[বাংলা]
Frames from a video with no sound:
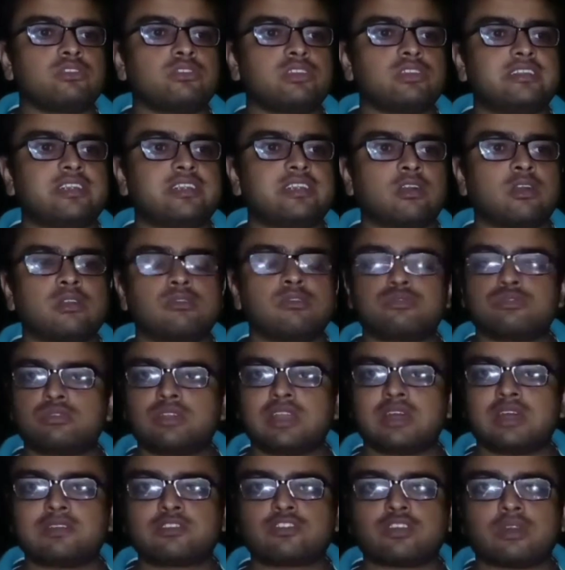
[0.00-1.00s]
সেই ড্রাগন
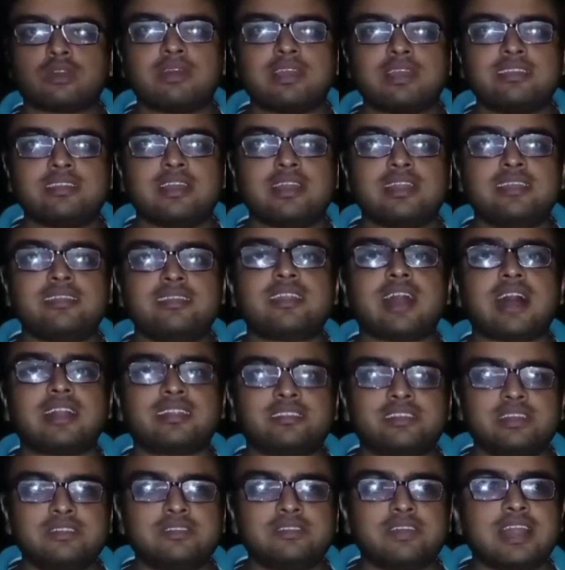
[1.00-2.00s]
ফ্রুটটা আমরা সবাই জানি যে
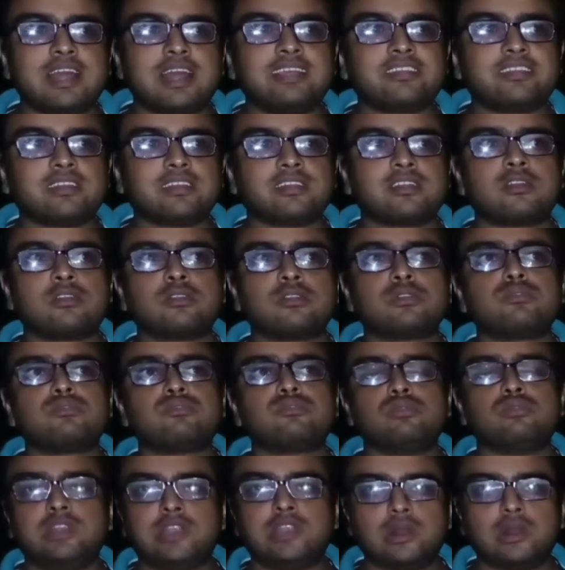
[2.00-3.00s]
রাত্রিবেলায় সাধারণত
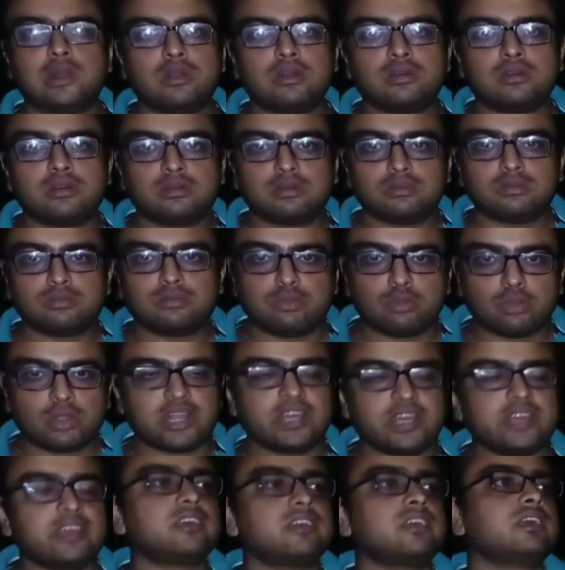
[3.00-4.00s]
ফুলটা
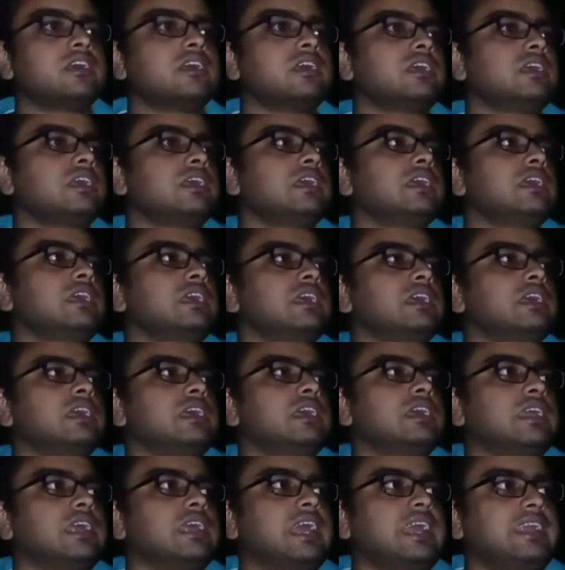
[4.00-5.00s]
ফোটে
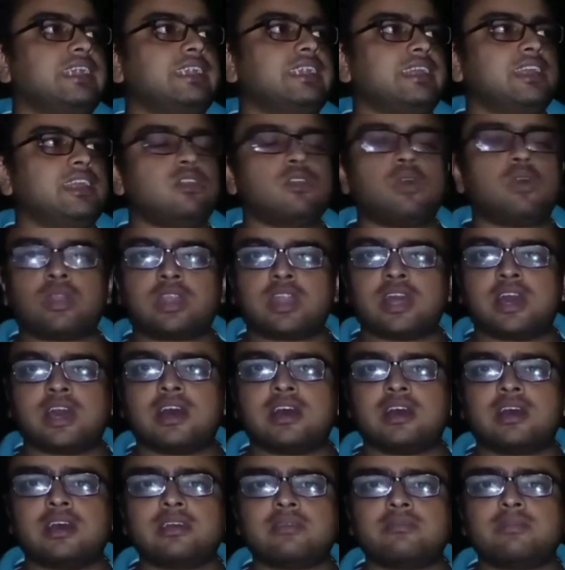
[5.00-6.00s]
এই ঠিক নটা
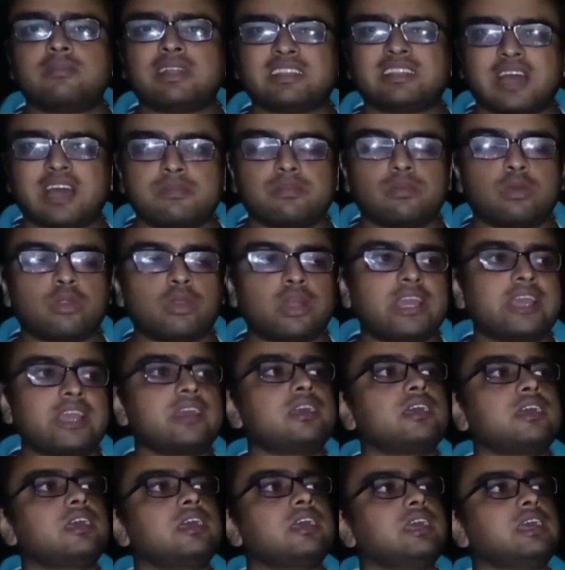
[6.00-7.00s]
বা তারপরে
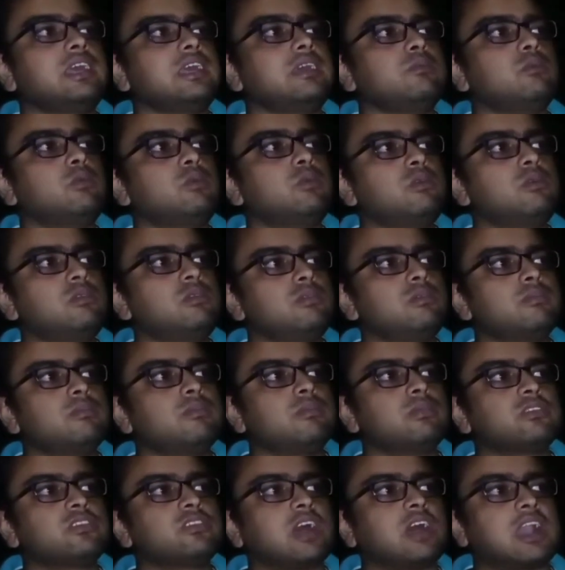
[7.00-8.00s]
এবং
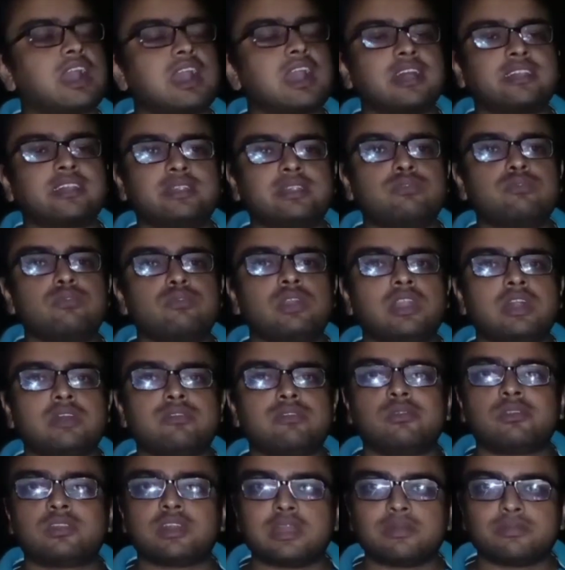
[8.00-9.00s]
সারা রাত্রি ফুলটা
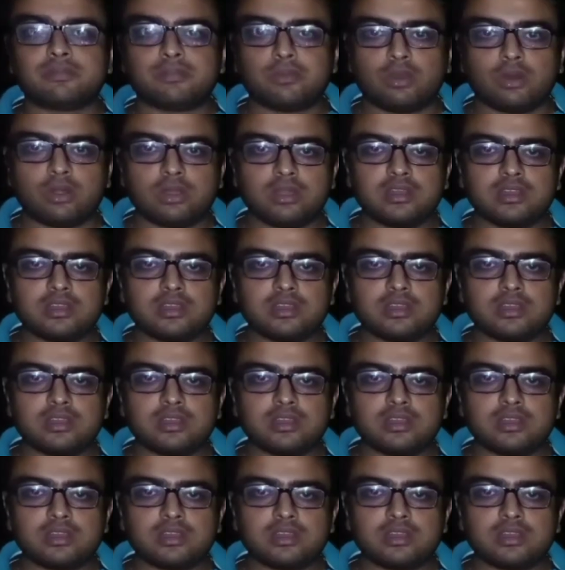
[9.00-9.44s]
ফোটার পর